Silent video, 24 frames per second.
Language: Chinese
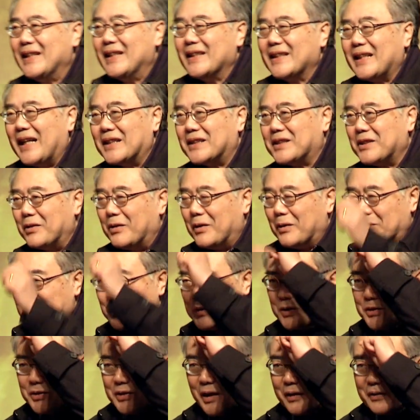但是我们
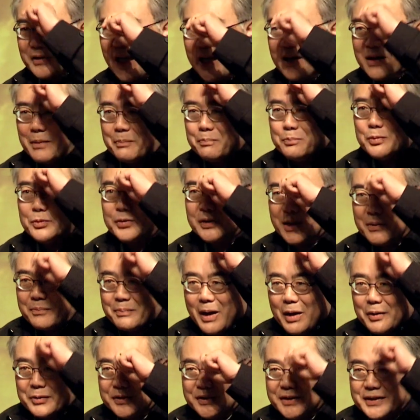需要戴个布的
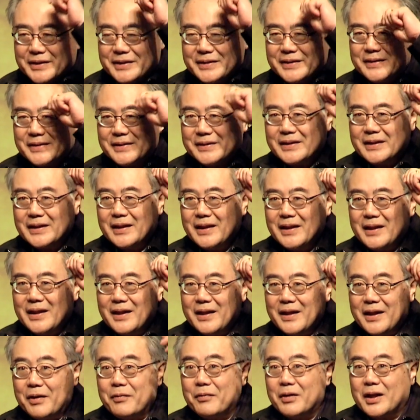帽子，
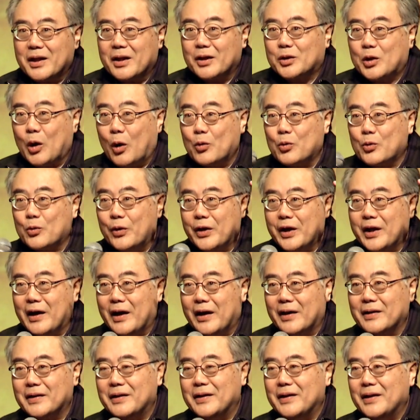因为那个头盔啊
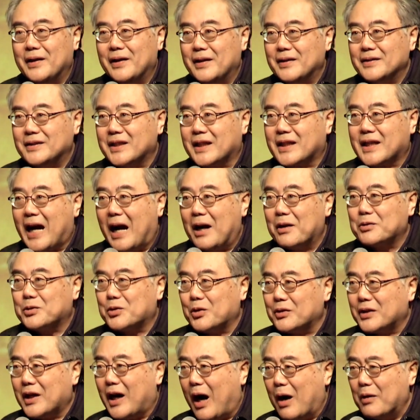是钢
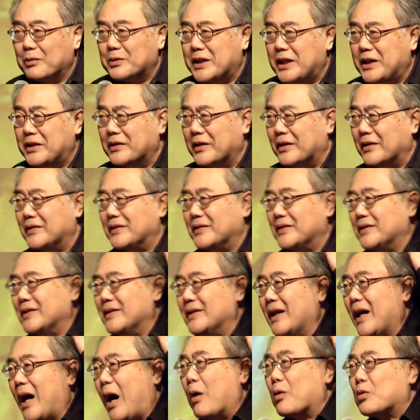做的，好硬啊，
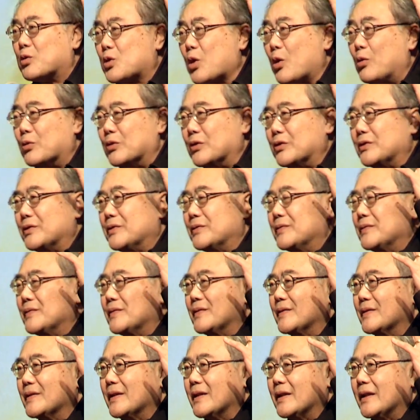好重，
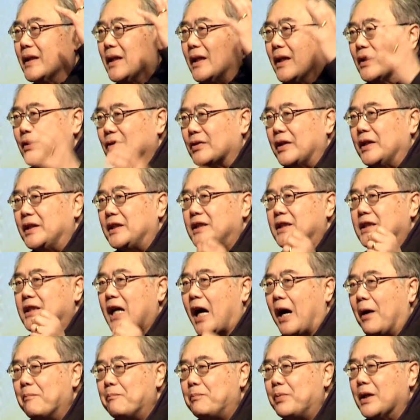所以
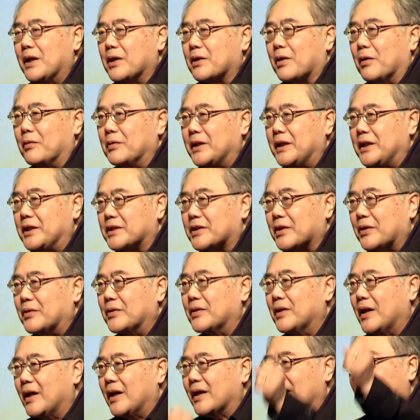枪不能够离手，
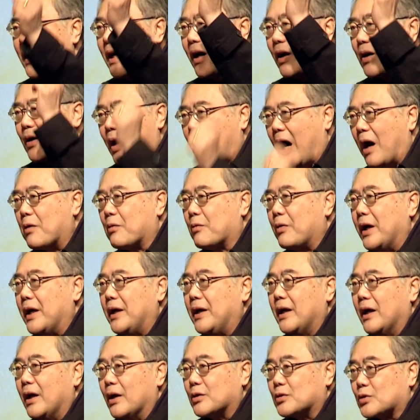那个钢盔
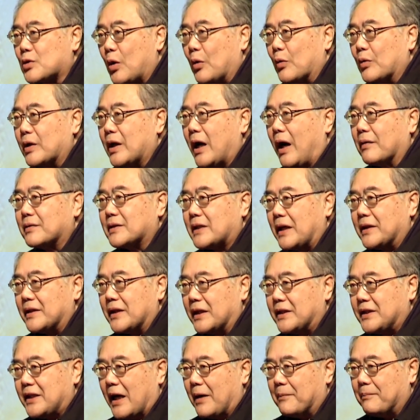总要在你的
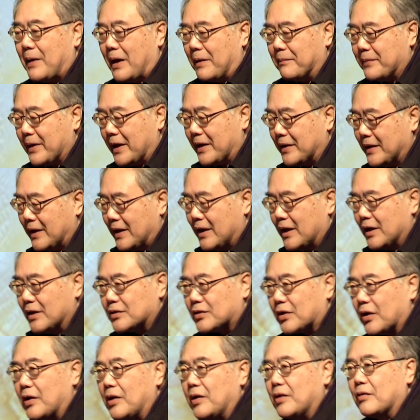枪旁边。
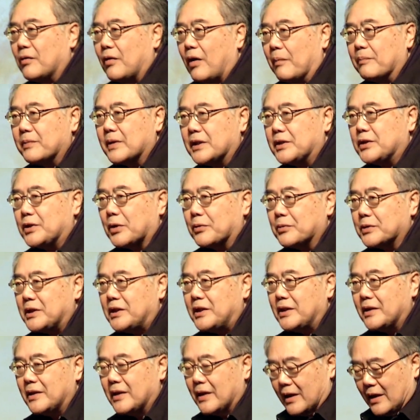所以我们的休
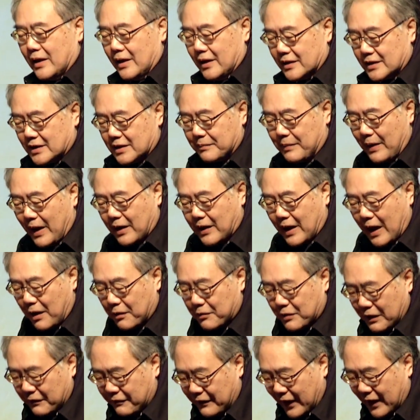息是把钢
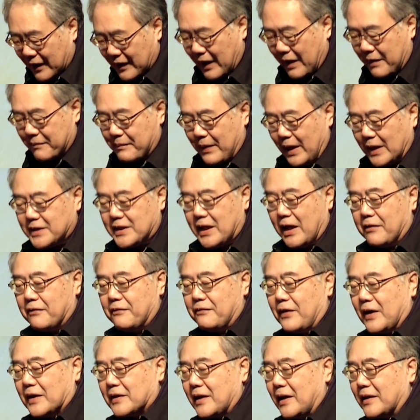盔放在那里，把枪
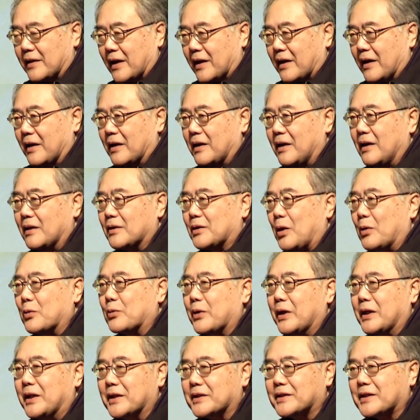放在那个头
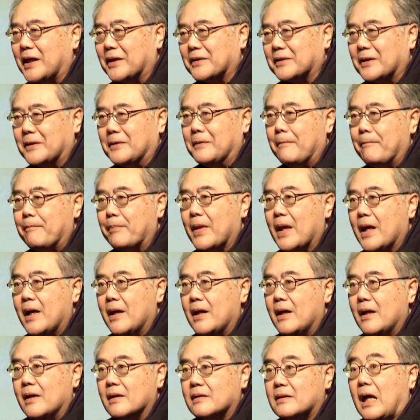盔的上头。
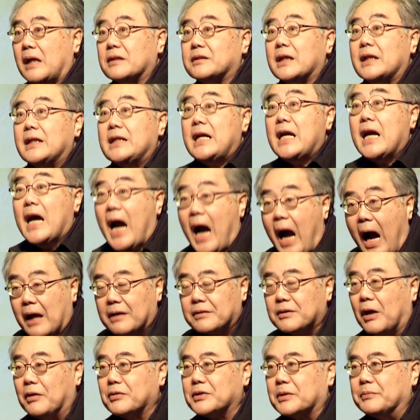但是一喊
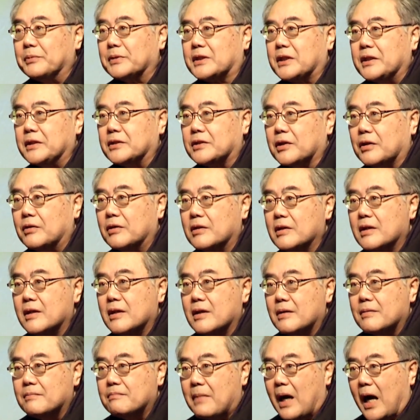到什么事情时候，
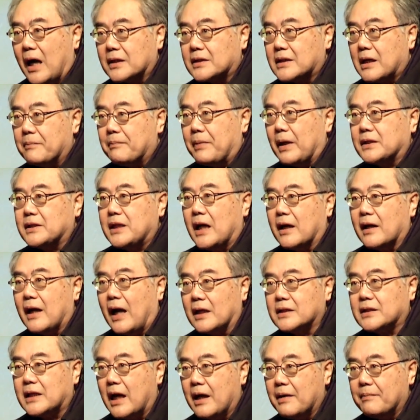马上把枪拿
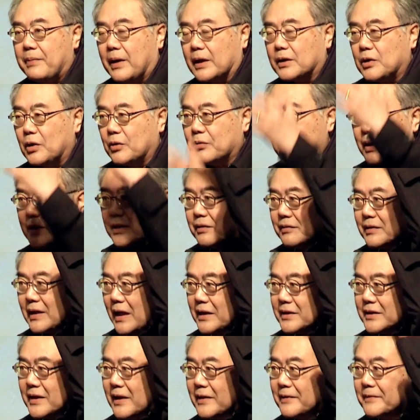起来，把头盔就戴
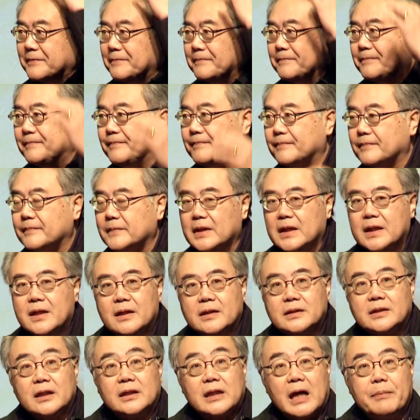上。
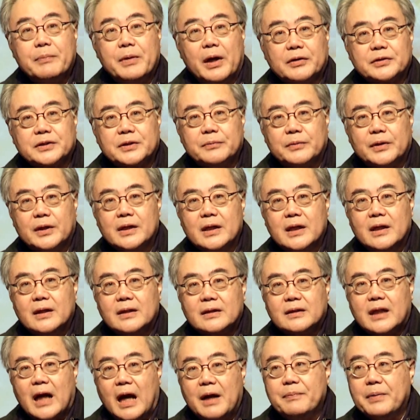这代表什么？
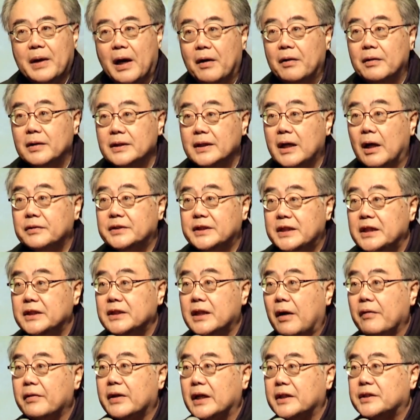代表要进
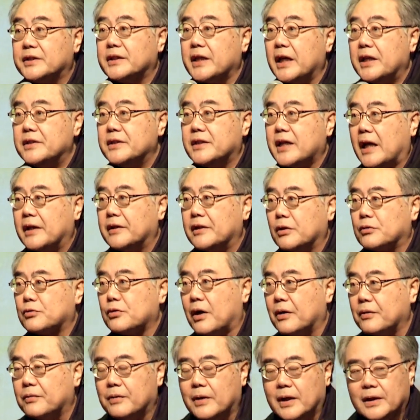到一个征战的状
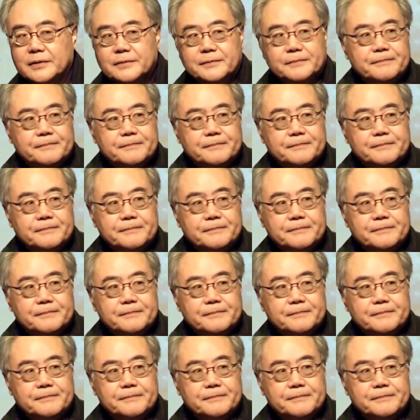况。